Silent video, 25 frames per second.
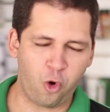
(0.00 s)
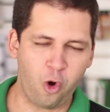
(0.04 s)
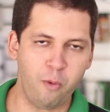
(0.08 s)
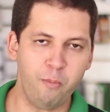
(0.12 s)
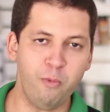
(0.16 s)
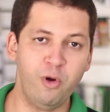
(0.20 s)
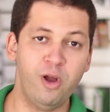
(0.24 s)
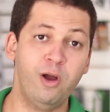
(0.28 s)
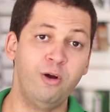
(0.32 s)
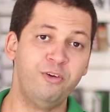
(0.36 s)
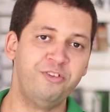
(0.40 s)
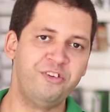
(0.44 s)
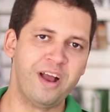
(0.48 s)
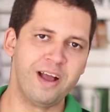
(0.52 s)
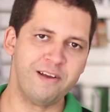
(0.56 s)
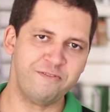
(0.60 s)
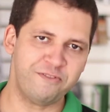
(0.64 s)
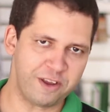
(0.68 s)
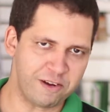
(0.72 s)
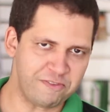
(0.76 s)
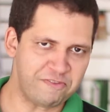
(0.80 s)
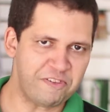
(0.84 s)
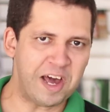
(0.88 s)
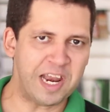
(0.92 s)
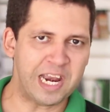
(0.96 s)
como eu já
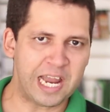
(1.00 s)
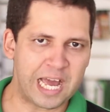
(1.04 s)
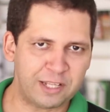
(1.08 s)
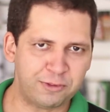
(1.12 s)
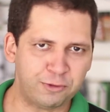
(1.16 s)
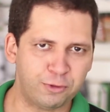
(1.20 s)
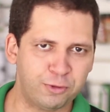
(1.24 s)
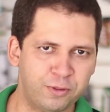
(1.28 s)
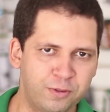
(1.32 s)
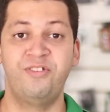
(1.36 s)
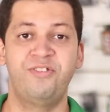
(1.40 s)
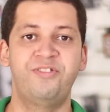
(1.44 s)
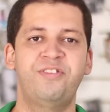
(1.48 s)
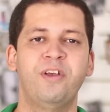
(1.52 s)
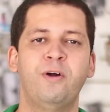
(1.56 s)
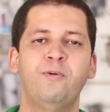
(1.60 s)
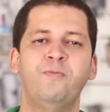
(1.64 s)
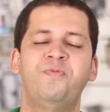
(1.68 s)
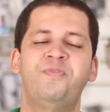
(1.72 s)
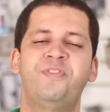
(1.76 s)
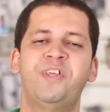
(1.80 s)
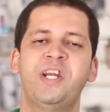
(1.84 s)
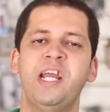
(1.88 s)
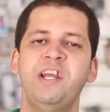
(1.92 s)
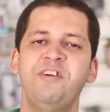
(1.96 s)
havia falado. São
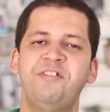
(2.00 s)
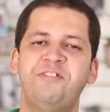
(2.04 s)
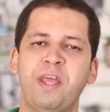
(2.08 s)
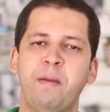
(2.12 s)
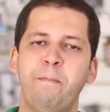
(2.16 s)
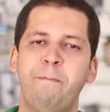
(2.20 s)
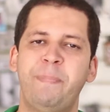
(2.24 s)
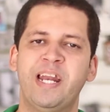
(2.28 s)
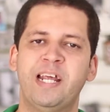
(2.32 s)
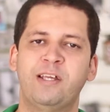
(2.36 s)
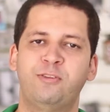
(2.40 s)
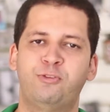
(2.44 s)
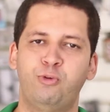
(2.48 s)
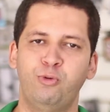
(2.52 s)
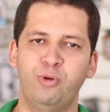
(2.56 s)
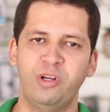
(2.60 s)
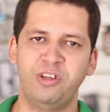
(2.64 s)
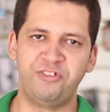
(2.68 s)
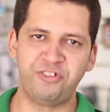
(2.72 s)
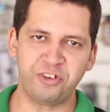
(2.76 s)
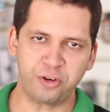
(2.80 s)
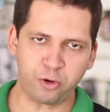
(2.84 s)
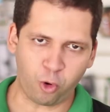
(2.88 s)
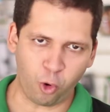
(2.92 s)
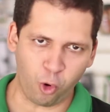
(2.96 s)
três temperaturas de